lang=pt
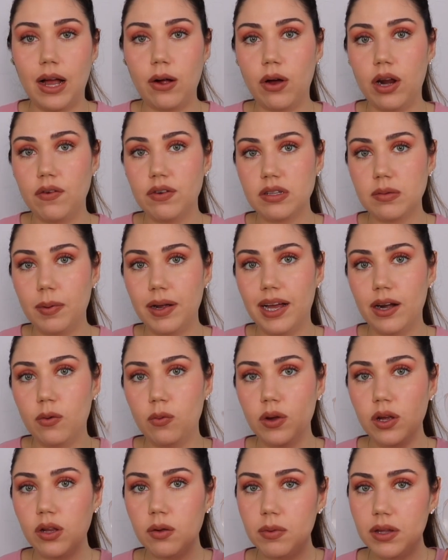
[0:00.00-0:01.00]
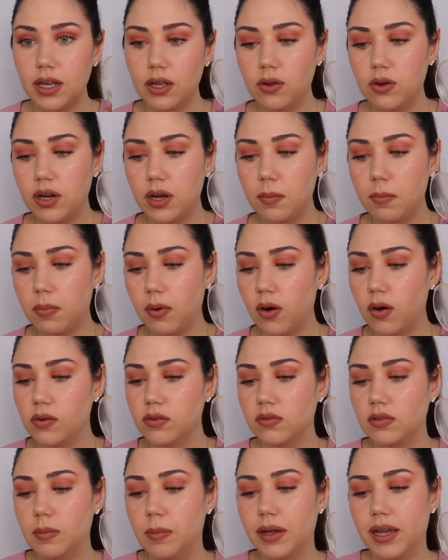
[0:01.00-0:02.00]
Agora você pegar um iluminador em
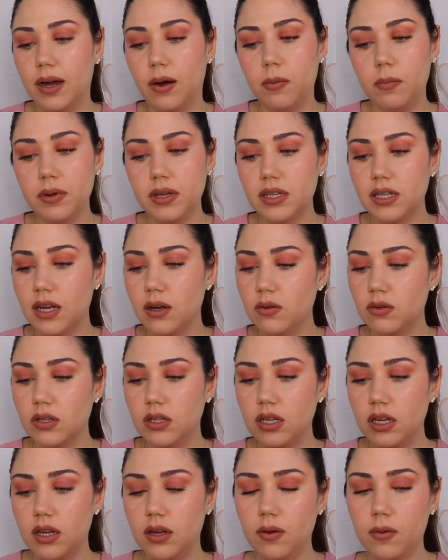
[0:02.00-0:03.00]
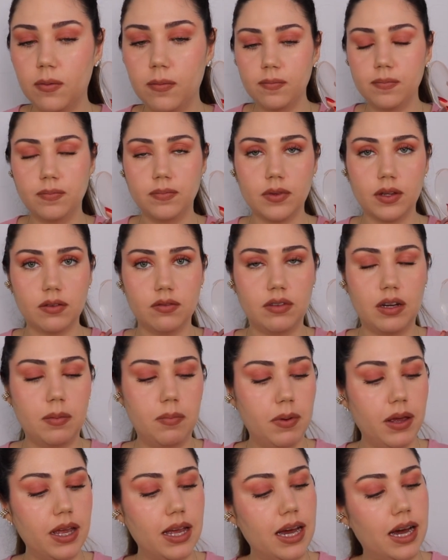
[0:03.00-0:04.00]
pó, vai pegar um pincelzinho, vai
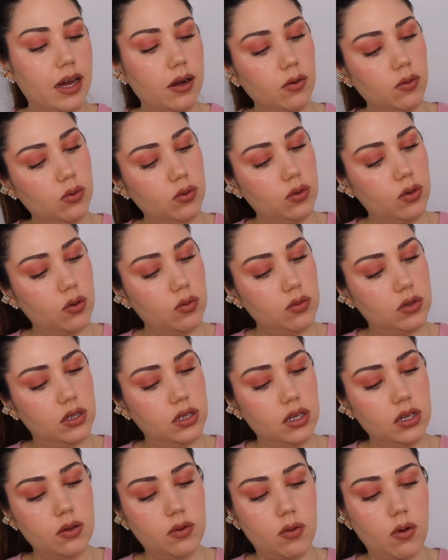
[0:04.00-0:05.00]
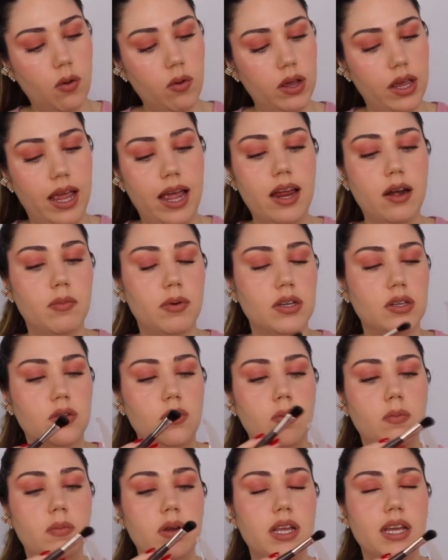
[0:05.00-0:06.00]
pegar o tonzinho qualquer, uma
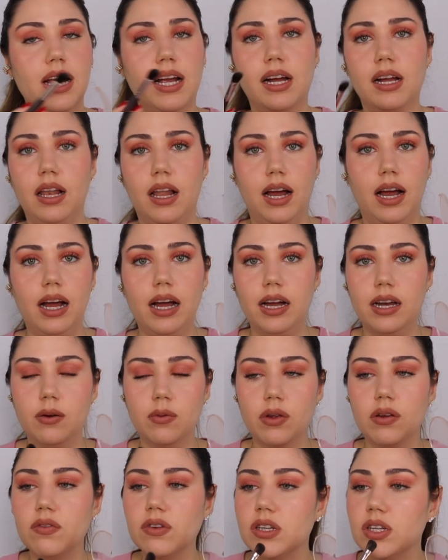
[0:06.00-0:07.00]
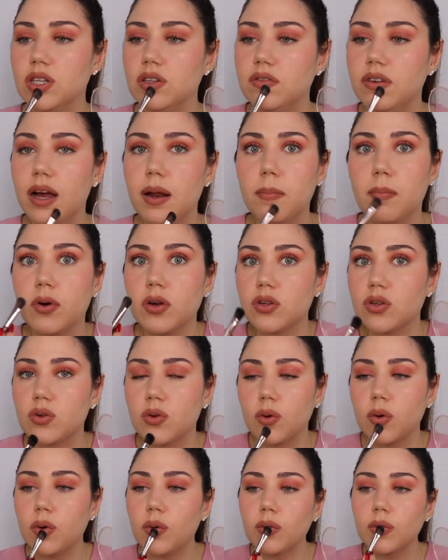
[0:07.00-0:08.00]
sombrinha clara, o que você tiver pó
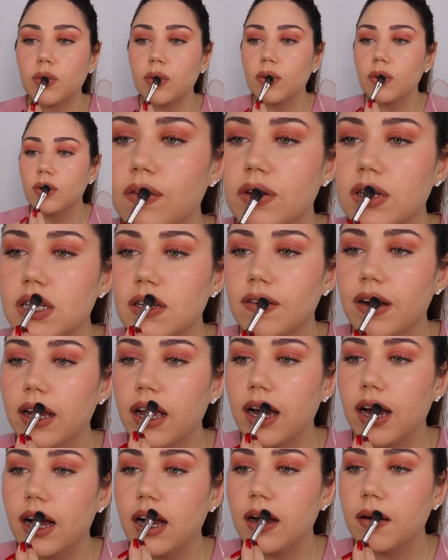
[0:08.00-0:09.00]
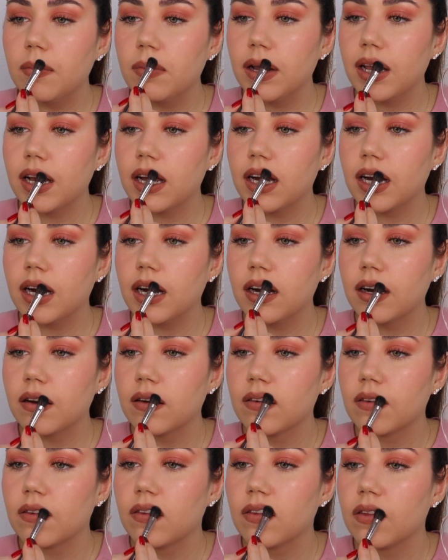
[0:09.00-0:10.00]
solto, e você vai
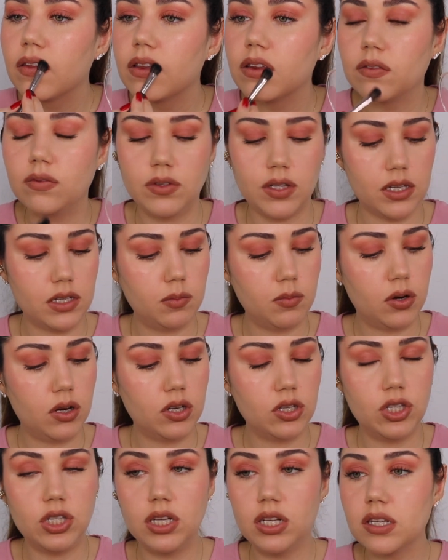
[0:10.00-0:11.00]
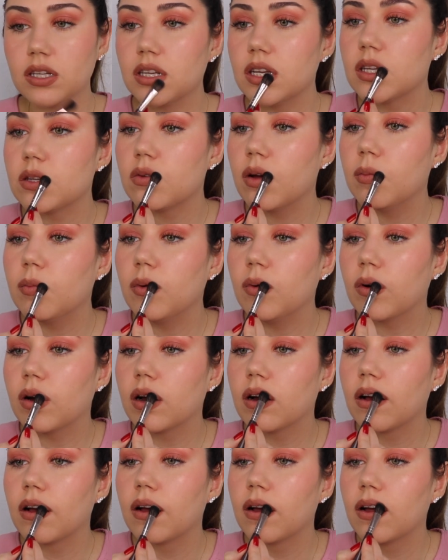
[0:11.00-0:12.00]
aplicar nas bordinhas da sua
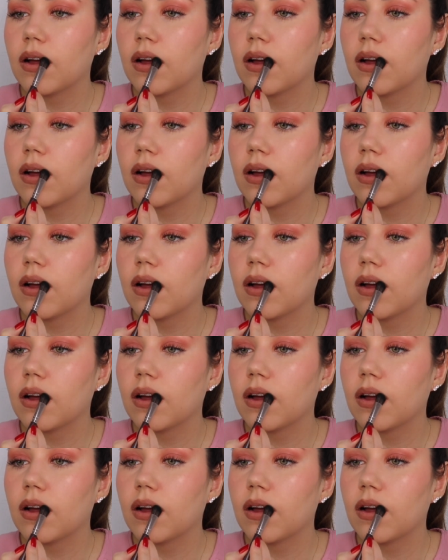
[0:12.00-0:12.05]
boca.